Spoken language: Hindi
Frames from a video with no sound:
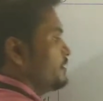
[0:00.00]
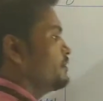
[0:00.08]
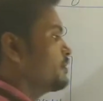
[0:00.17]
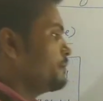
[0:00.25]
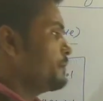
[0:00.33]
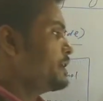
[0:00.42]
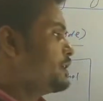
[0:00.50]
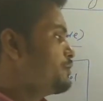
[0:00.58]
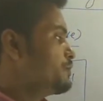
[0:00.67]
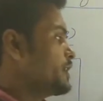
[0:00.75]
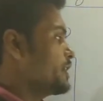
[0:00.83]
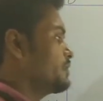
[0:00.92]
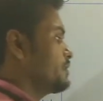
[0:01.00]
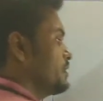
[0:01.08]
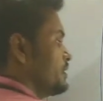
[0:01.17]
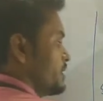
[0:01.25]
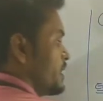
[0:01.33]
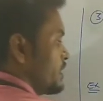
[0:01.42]
वैलेंसी तो कंप्लीट ही हो जाएगा
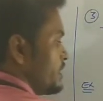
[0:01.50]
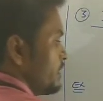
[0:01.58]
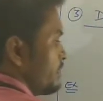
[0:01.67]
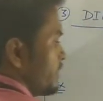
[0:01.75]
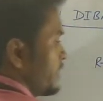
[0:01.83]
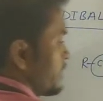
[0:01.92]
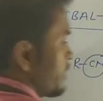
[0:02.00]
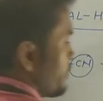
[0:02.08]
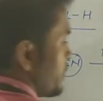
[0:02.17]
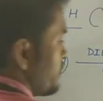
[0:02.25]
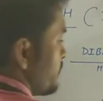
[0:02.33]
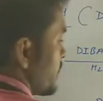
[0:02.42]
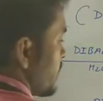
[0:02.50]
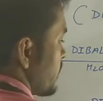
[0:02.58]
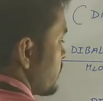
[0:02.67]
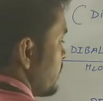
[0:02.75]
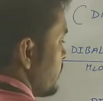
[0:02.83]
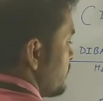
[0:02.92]
तो क्या किया सी एन के प्लेस पे क्या
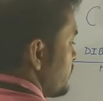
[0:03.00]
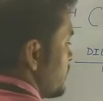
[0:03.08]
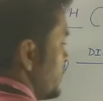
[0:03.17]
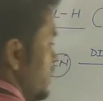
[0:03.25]
रख दिया सी